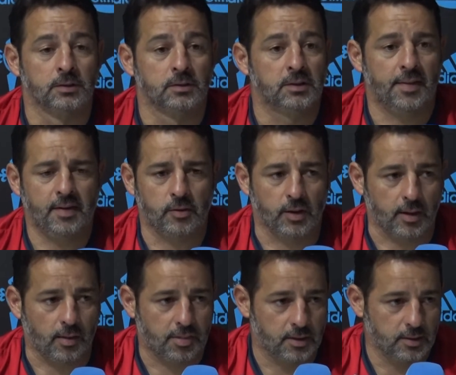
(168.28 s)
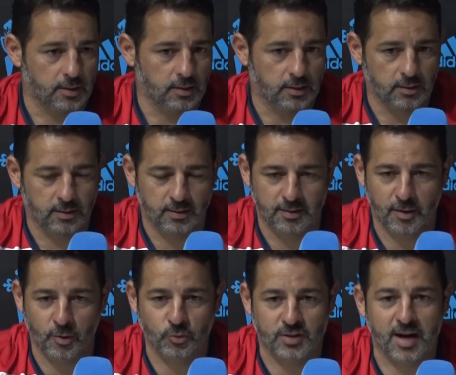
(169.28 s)
Nada, no hay que hacer ni,
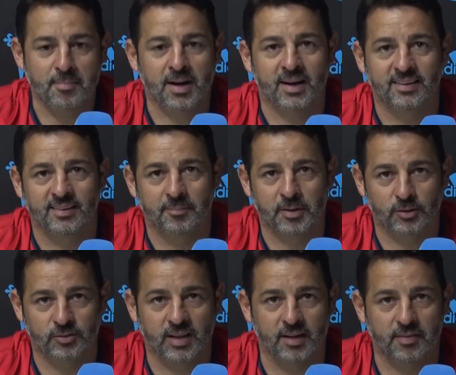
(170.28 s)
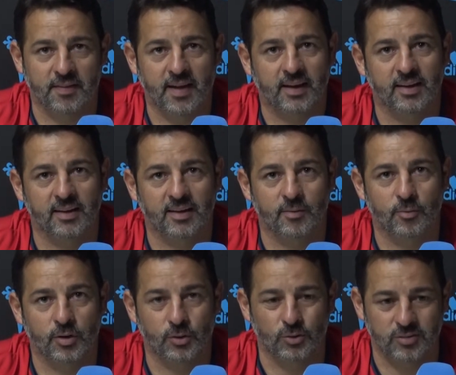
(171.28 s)
ningún drama, pero sí que es verdad que,
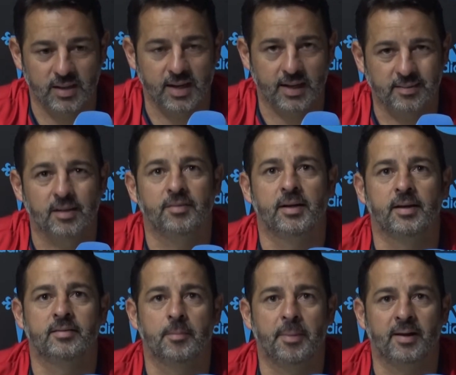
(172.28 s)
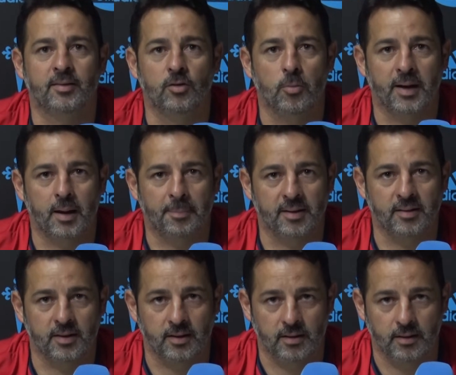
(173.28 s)
bueno, nos tiene que servir este partido para
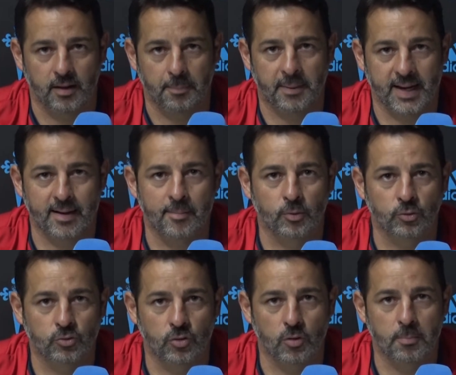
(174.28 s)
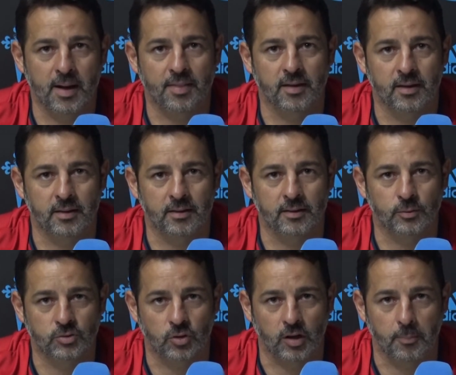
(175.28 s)
aprender. Esperábamos todos más de,
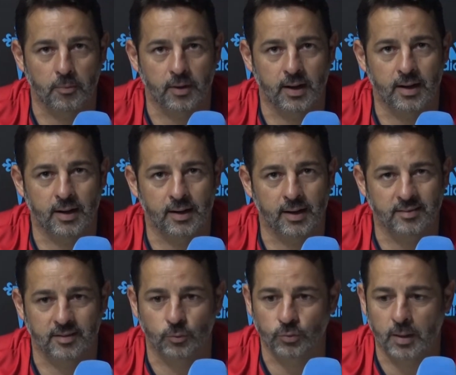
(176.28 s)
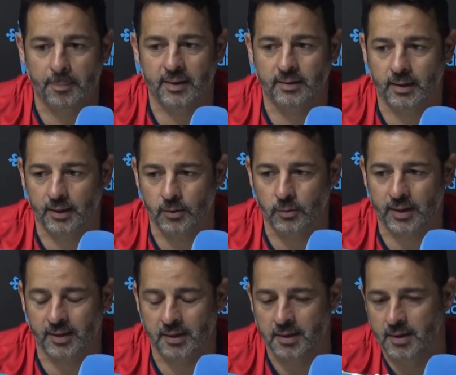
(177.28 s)
nuestro equipo en la, segunda parte. Creo
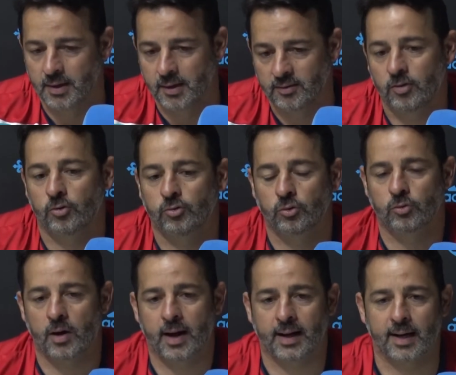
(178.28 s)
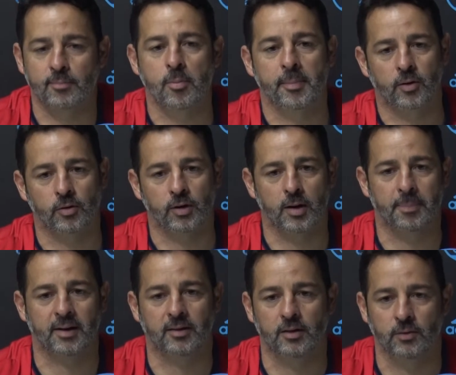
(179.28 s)
que si nosotros agarramos mejor el
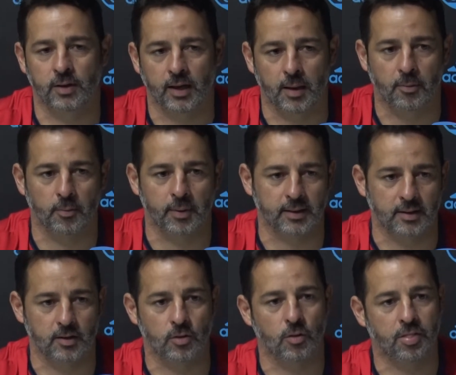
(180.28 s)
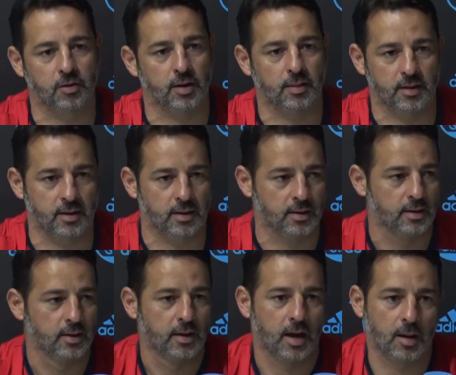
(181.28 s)
partido, el equipo hubiera tenido opciones de
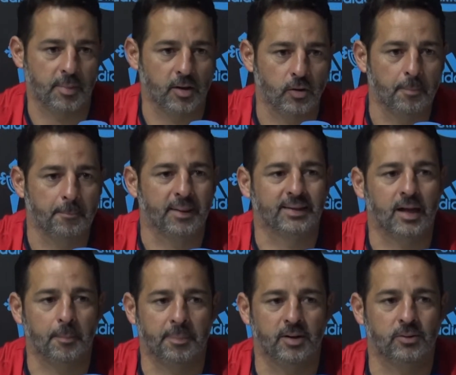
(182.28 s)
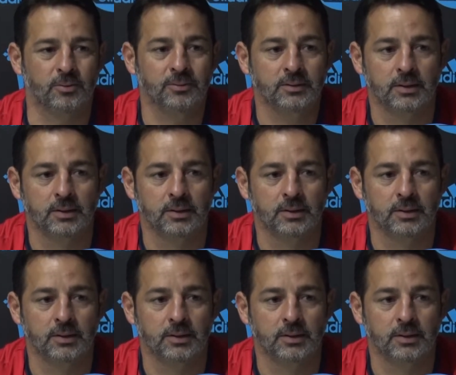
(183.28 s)
al menos empatar, pero